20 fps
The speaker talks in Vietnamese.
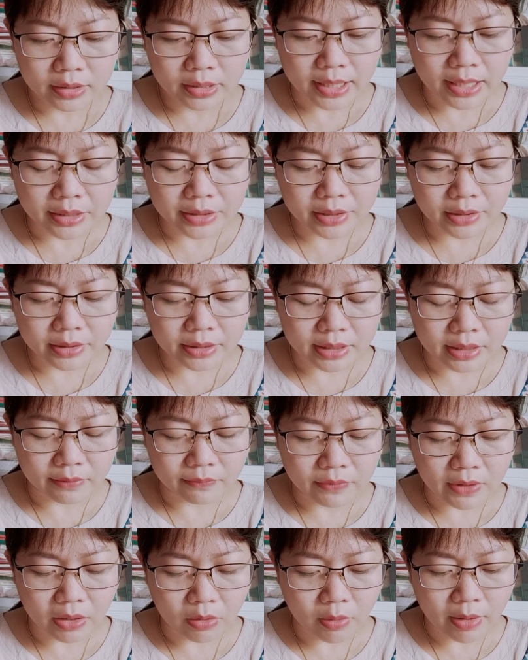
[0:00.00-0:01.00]
các chức dịch
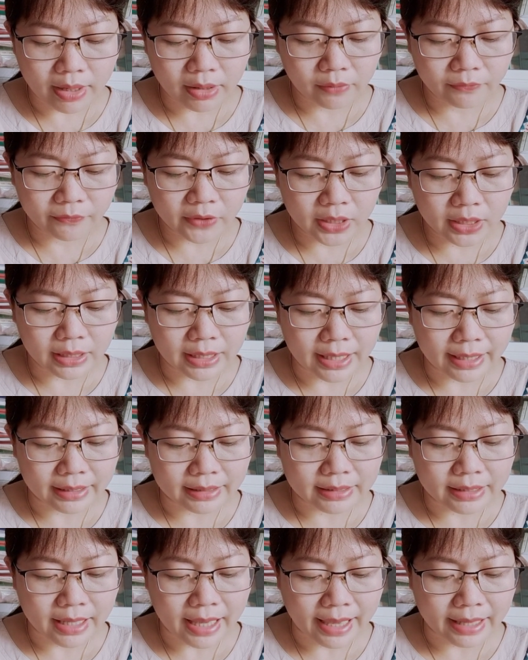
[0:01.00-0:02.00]
và quan viên
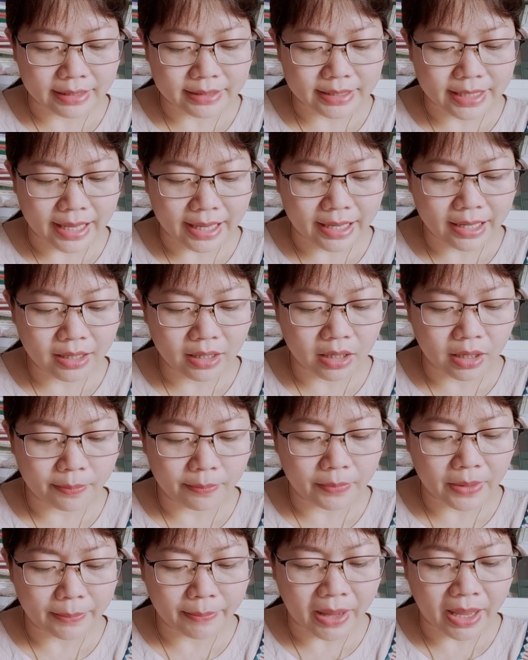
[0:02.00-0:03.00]
làng hàng xã họp
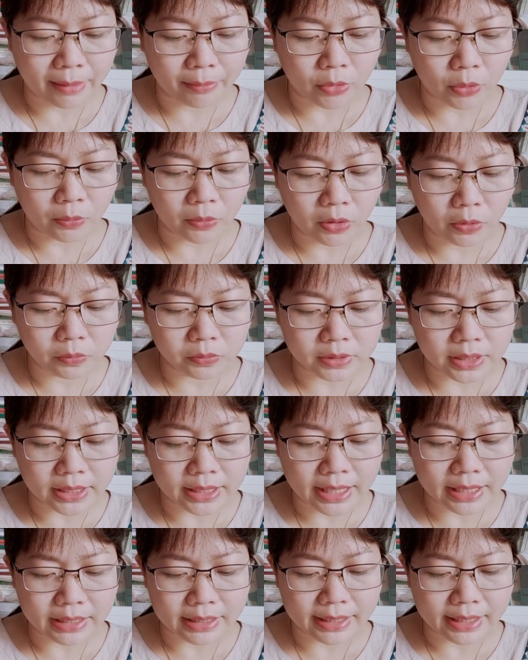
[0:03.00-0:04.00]
bàn một lúc thì
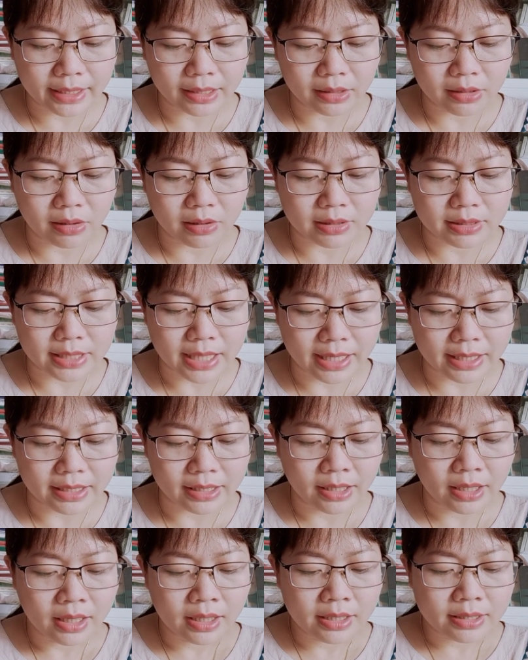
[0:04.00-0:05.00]
đánh chén no
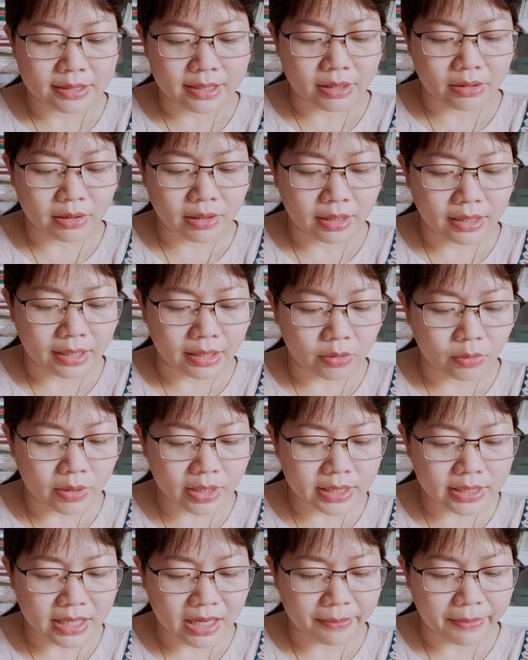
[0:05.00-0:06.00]
say sau đó lại
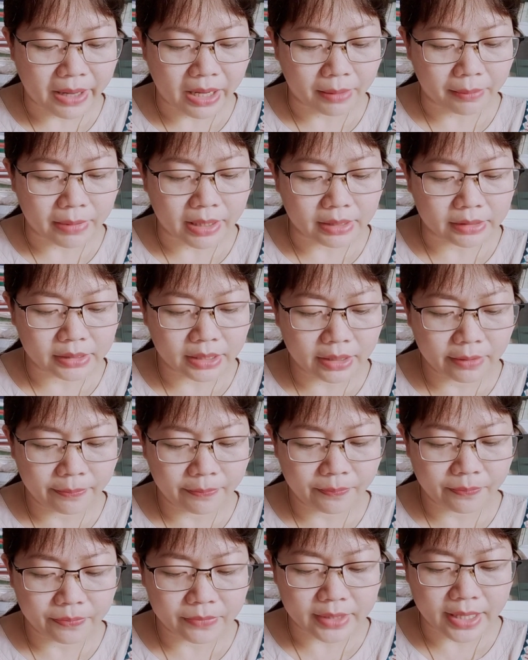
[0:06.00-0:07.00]
quay ra bàn bạc tiếp
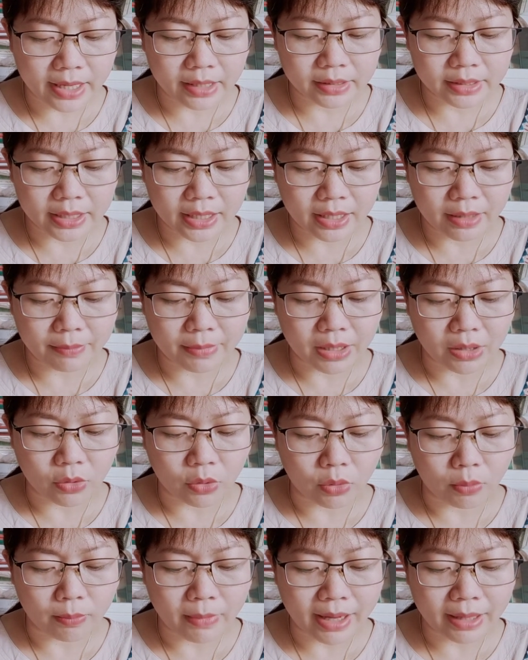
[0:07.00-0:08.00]
chán chê mà
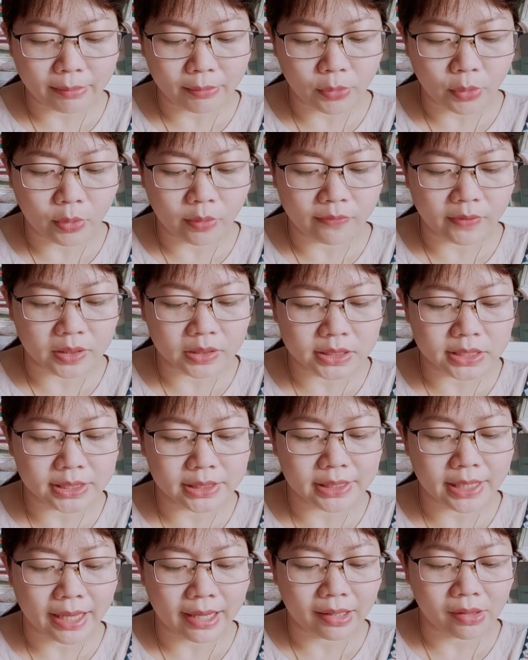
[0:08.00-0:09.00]
cuộc bán mua vẫn
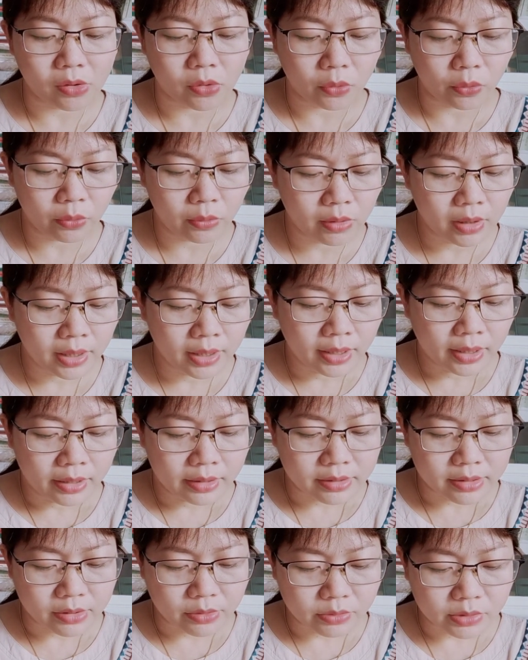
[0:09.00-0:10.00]
chưa ngã ngủ
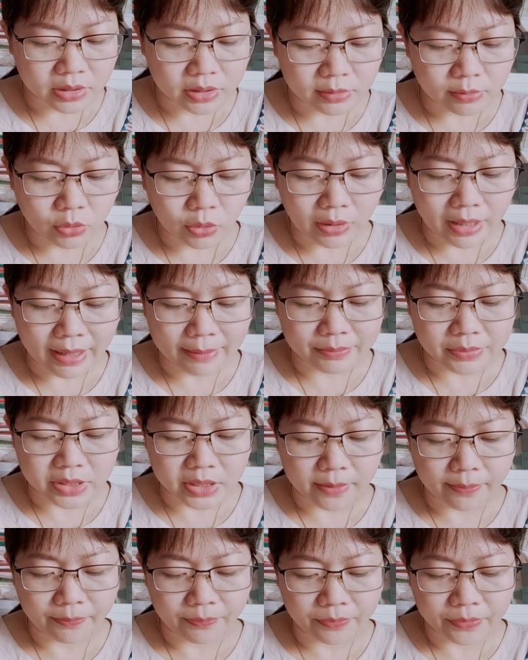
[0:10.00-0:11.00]
nhiều người muốn làm
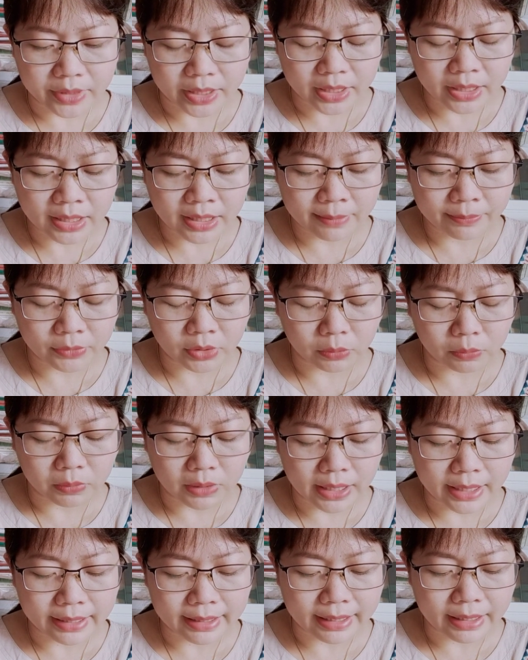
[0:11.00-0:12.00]
trùm chỉ hiềm tục
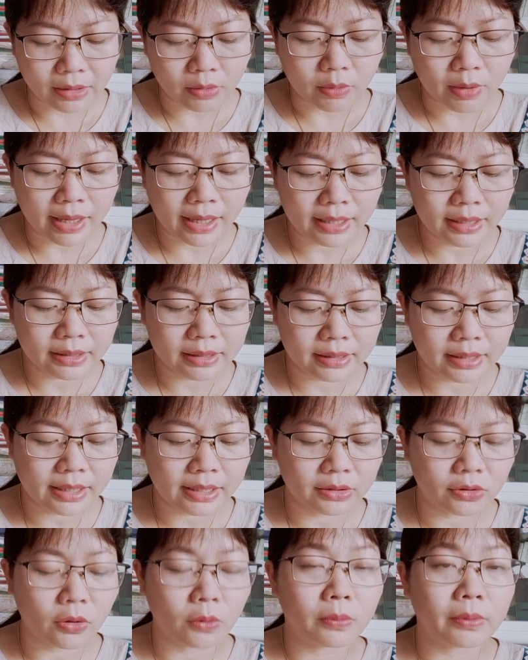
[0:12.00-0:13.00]
lệ nặng quá
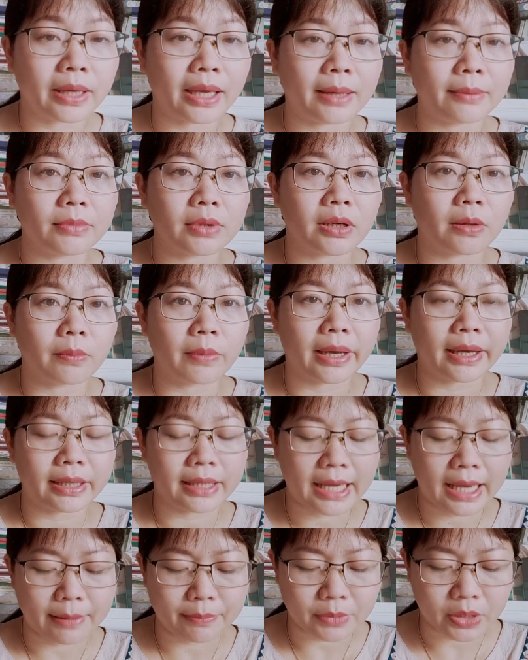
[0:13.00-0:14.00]
gây tốn kém không ai
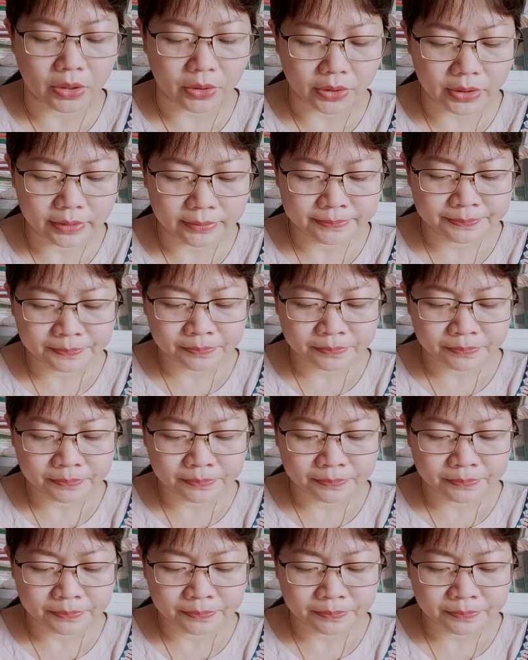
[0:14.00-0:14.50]
kham nổi